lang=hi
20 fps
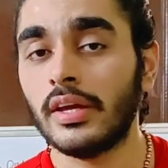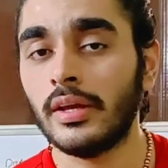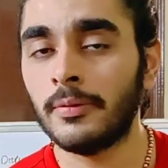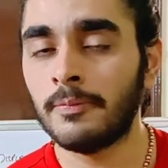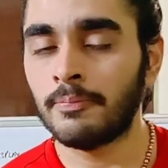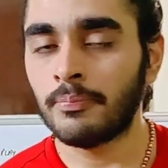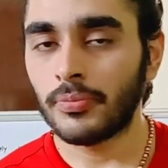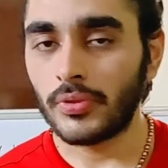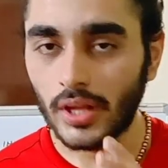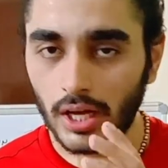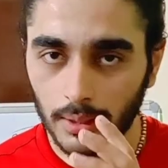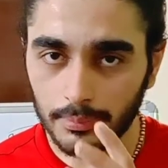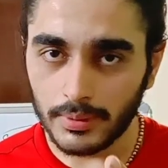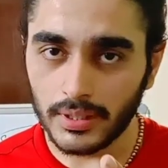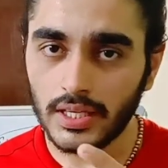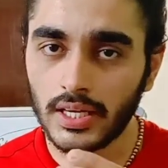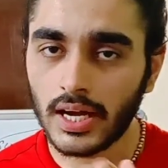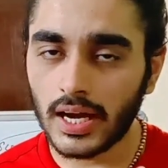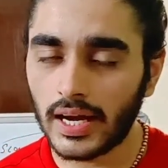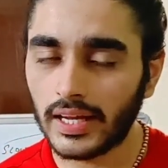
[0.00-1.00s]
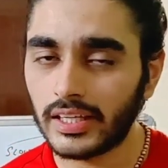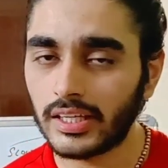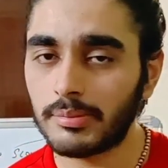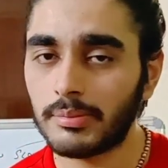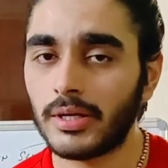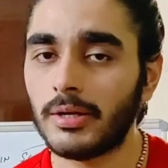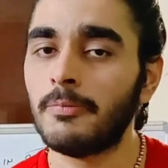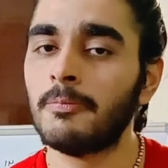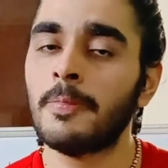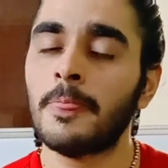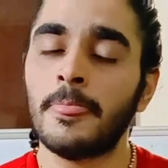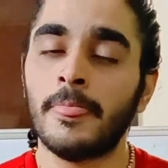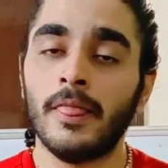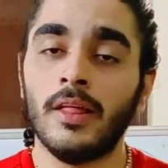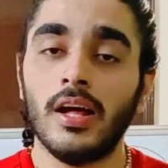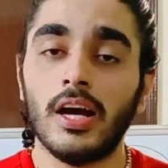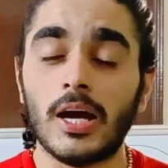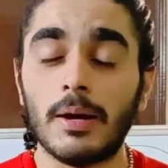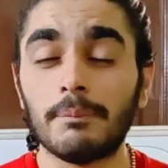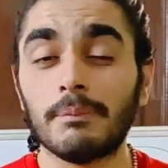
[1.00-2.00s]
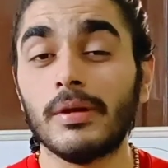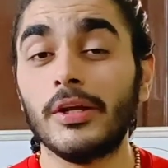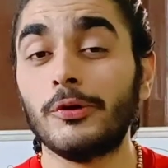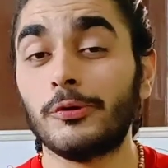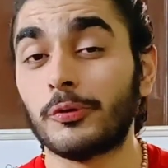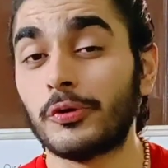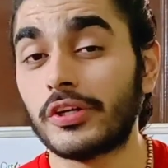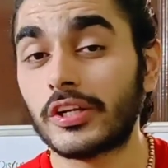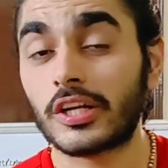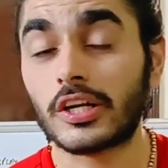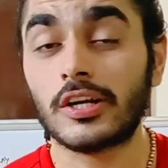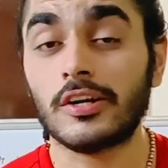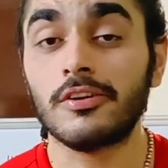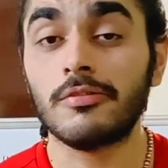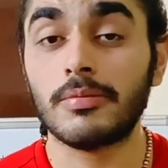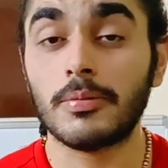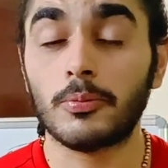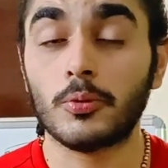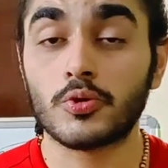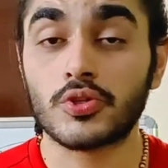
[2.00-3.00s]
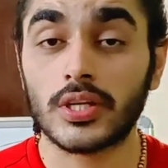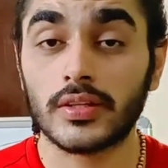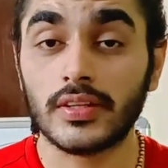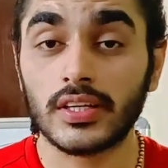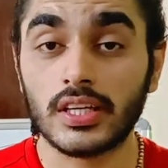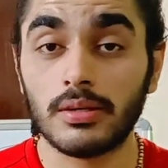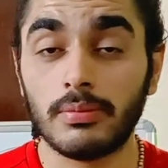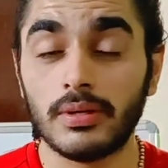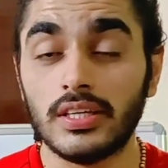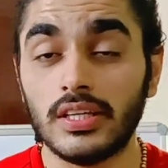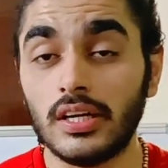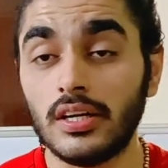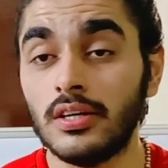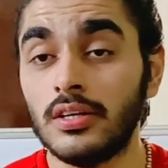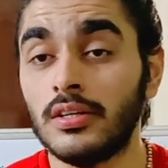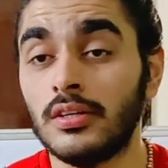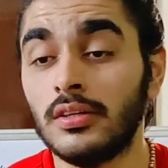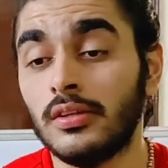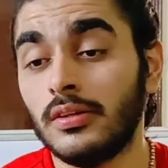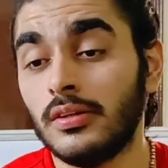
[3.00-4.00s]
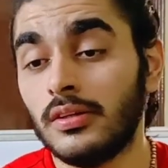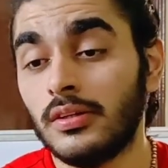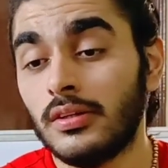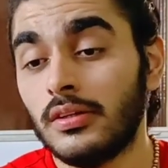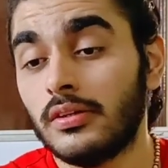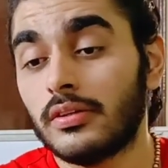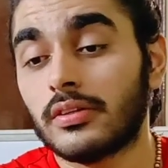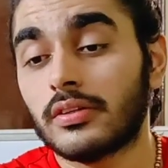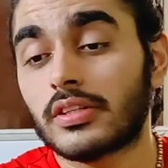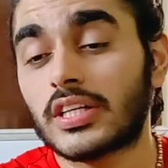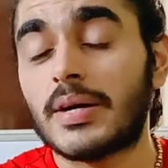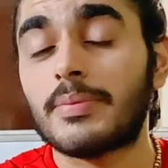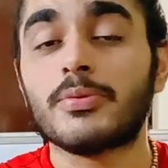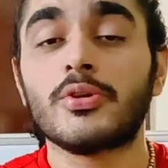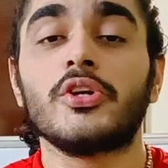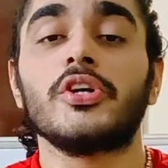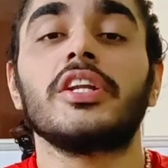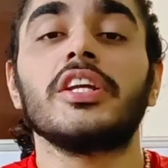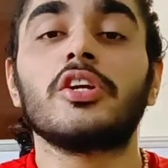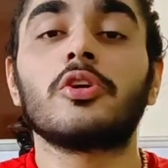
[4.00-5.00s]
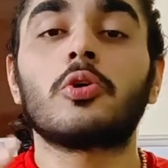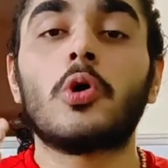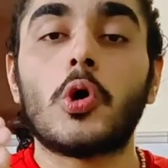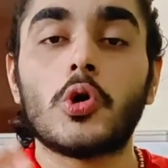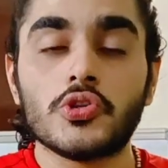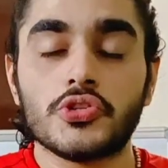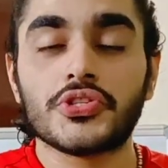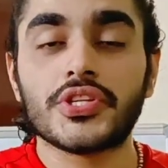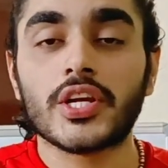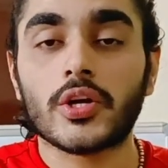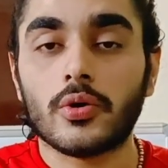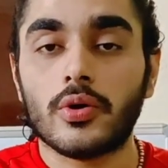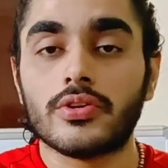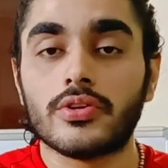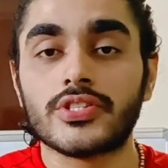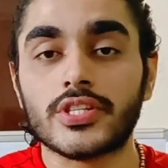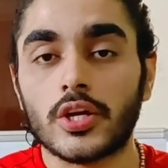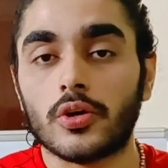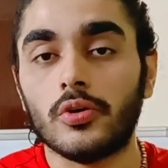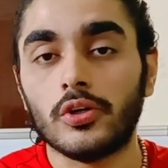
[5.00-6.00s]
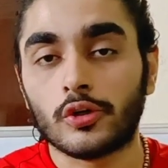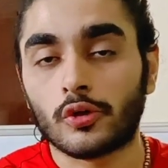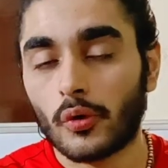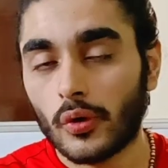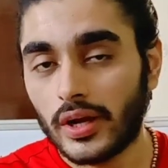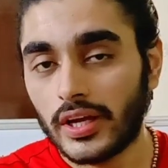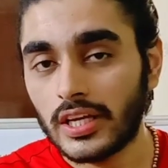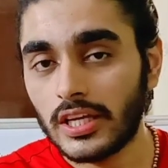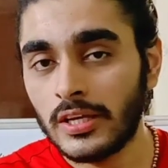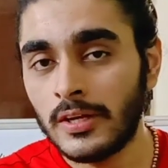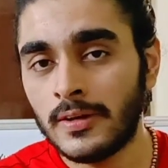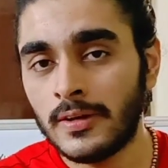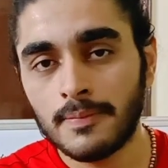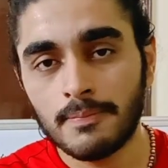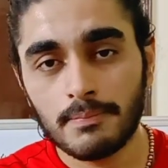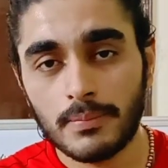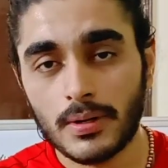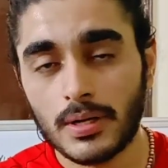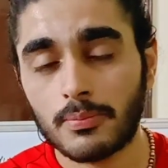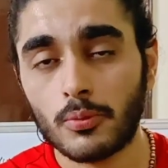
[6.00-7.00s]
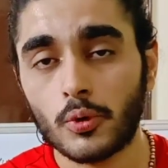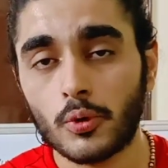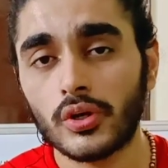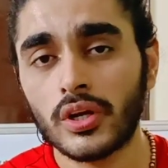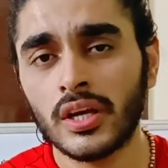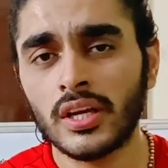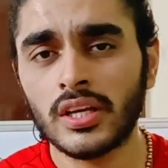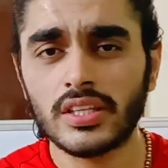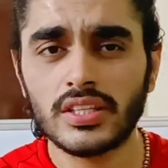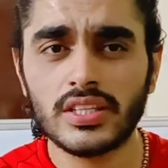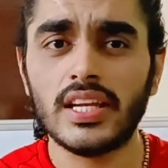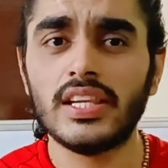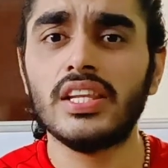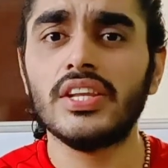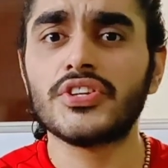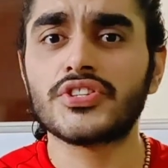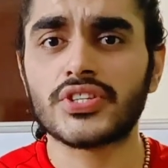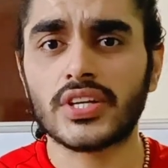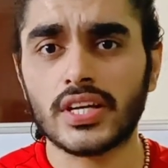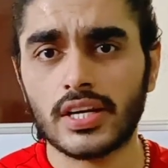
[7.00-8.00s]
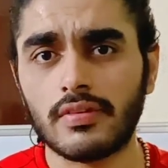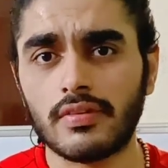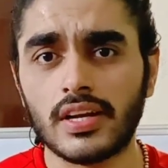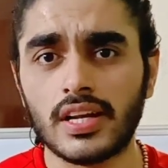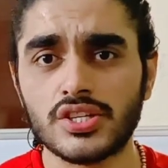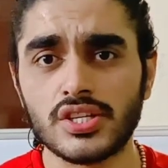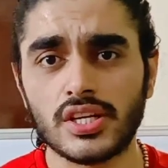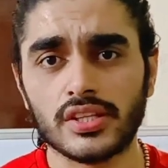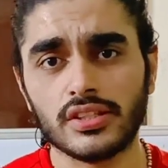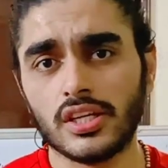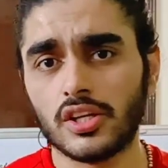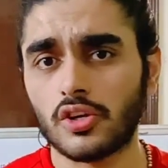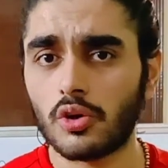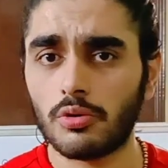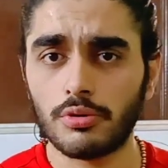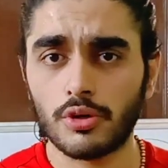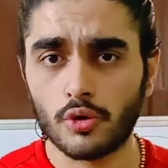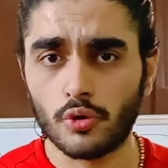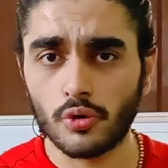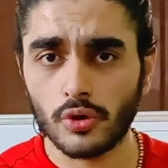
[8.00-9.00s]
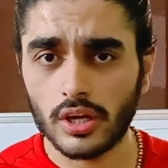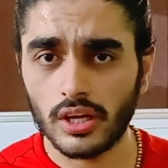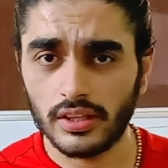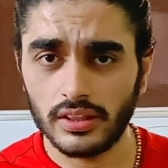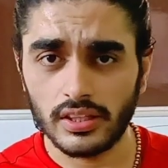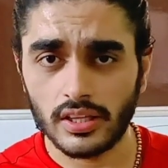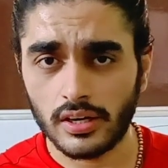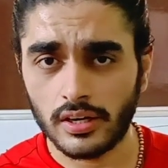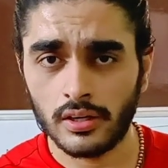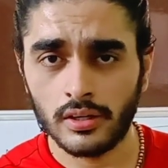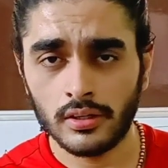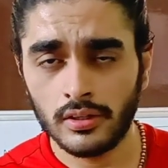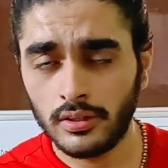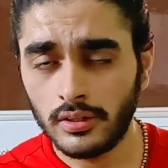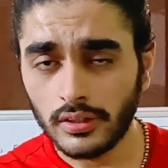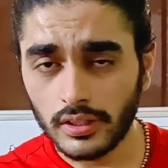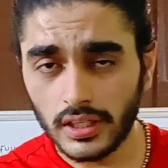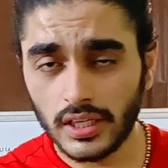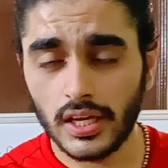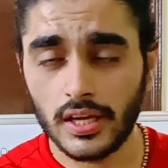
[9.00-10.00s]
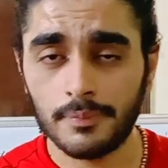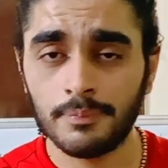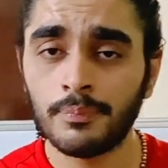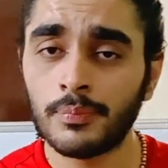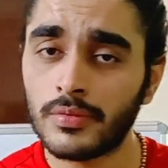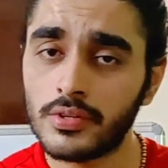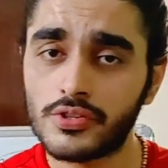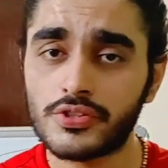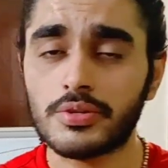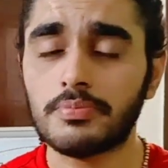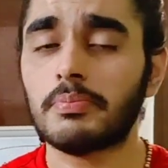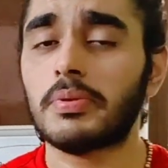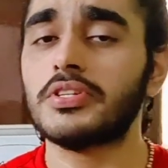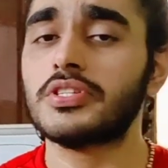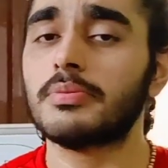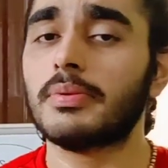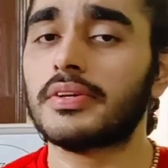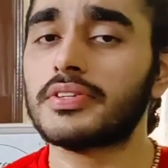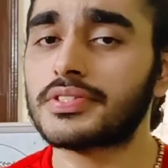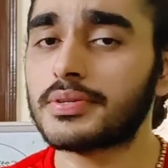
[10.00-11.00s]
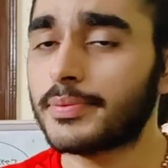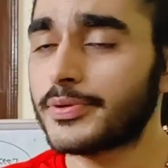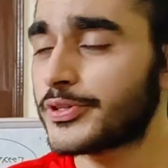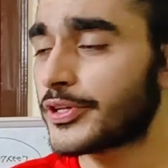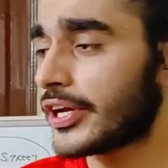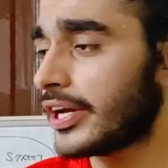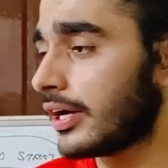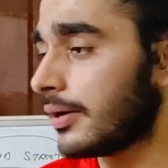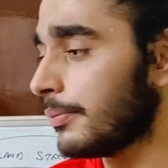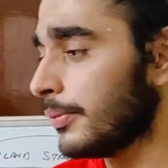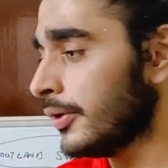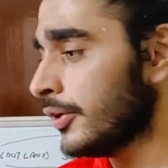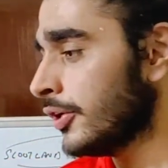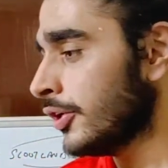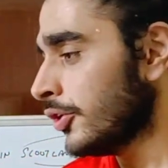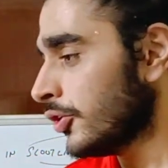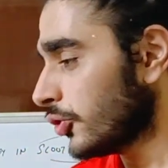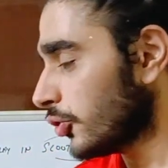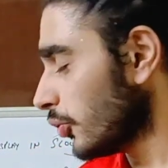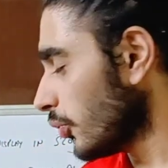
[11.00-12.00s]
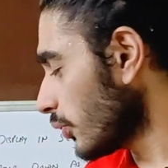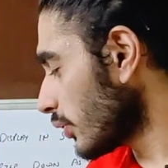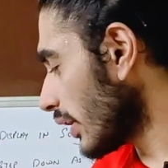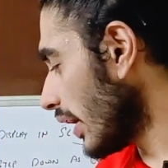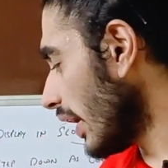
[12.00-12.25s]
ने अभी हाल ही में अपने ट्विटर अकाउंट पे पूछा था कि भैया कम्युनिटी कौन से कौन से ऑल्ट कॉइन प्रमोट या लिस्ट करवाना चाहती है रॉबिनहुड के अंदर ठीक है सिंपल सी बात समझ के आप तो